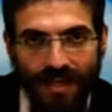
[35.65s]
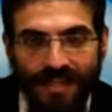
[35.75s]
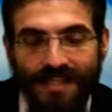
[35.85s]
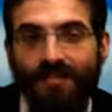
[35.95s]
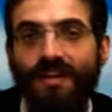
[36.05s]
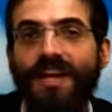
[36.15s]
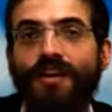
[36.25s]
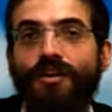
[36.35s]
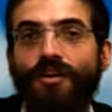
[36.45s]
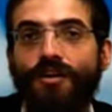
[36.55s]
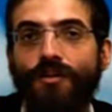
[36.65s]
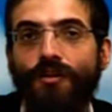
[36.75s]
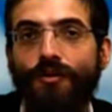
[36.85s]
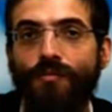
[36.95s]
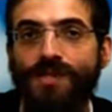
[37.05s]
ça fait d'ailleurs
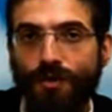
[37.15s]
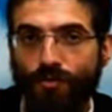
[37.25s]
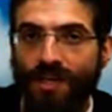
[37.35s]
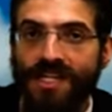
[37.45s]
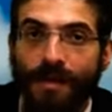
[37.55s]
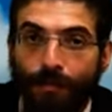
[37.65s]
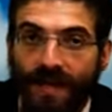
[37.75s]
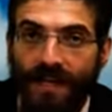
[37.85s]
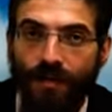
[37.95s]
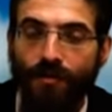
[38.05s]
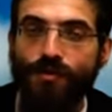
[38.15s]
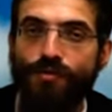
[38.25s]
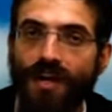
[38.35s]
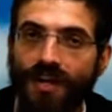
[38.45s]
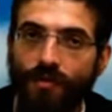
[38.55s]
l'objet de tout un chapitre dans la
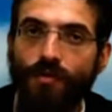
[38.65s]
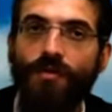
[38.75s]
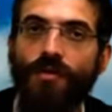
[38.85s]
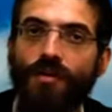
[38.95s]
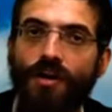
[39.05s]
Shulchan Aruch,